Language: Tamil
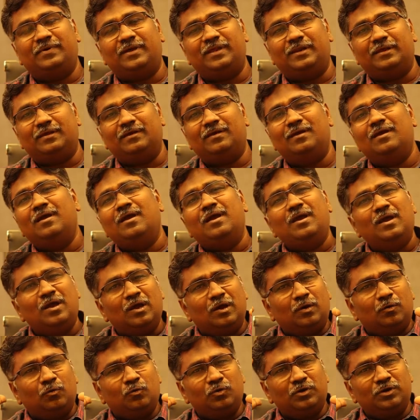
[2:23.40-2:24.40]
பேர்
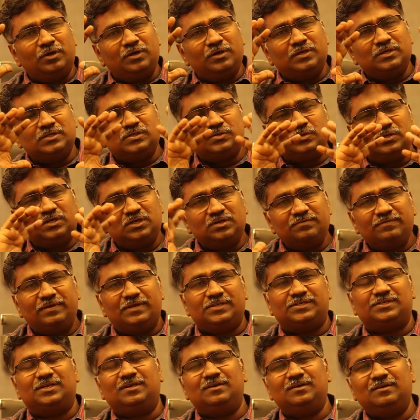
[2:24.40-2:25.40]
ஒரு
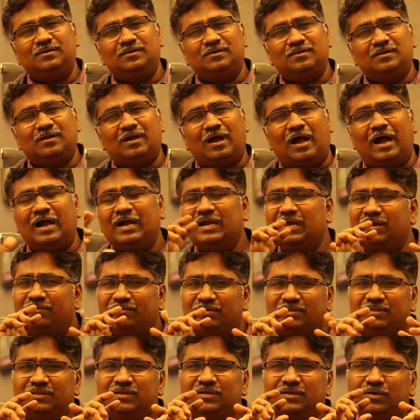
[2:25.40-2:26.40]
சுச்சுவேஷன் அங்கே
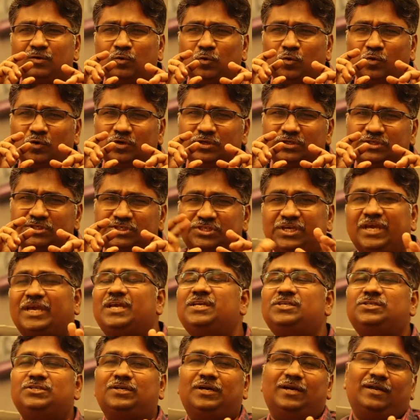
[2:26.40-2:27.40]
வந்து ஒரு
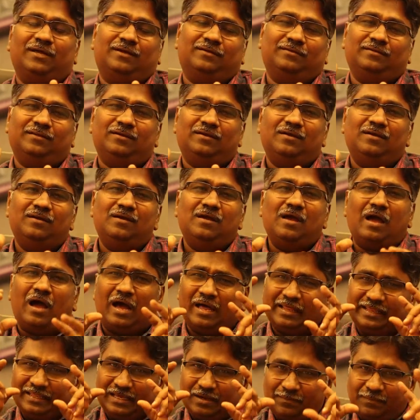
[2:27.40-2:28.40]
சேஞ்சு நடக்குது
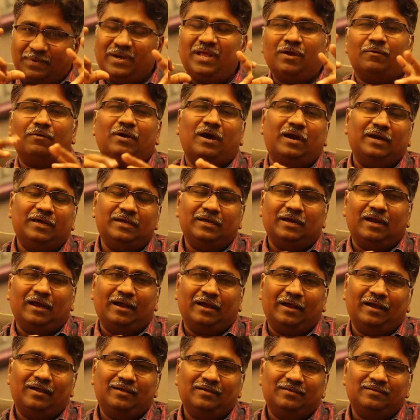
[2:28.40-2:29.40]
அதை எப்படி அவங்க
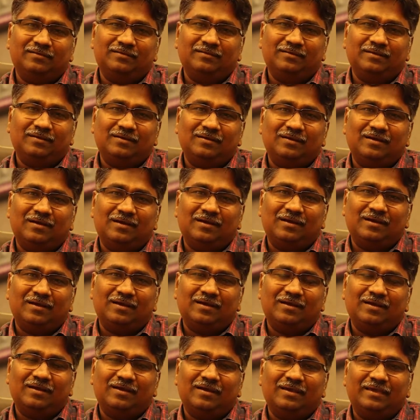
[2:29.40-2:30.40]
அணுகிறாங்க
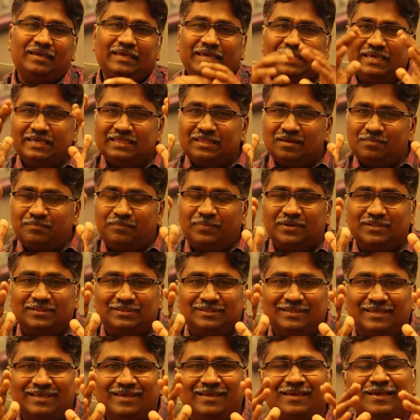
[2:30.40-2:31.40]
இதை
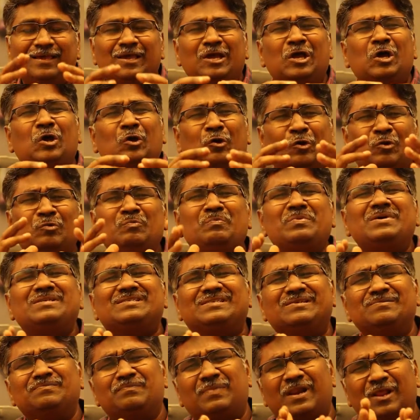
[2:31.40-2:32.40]
பற்றி ரொம்ப
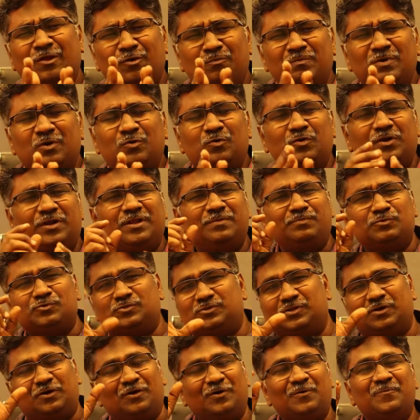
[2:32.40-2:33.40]
சிம்பிளாக ரொம்ப குட்டி
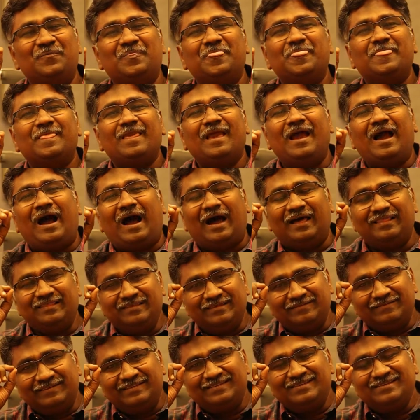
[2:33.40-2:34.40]
புத்தகம் அது
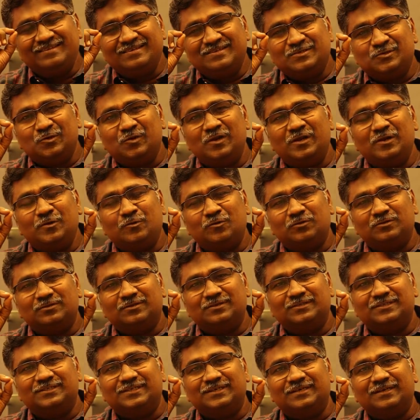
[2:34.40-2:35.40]
வந்து சொல்லி
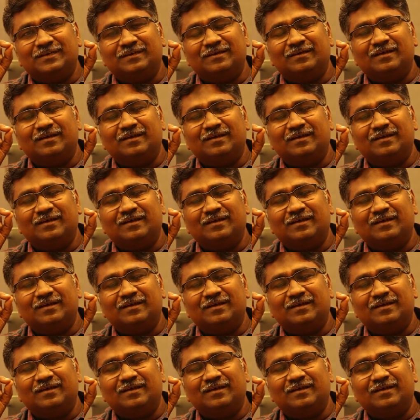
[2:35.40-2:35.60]
கொடுத்துச்சு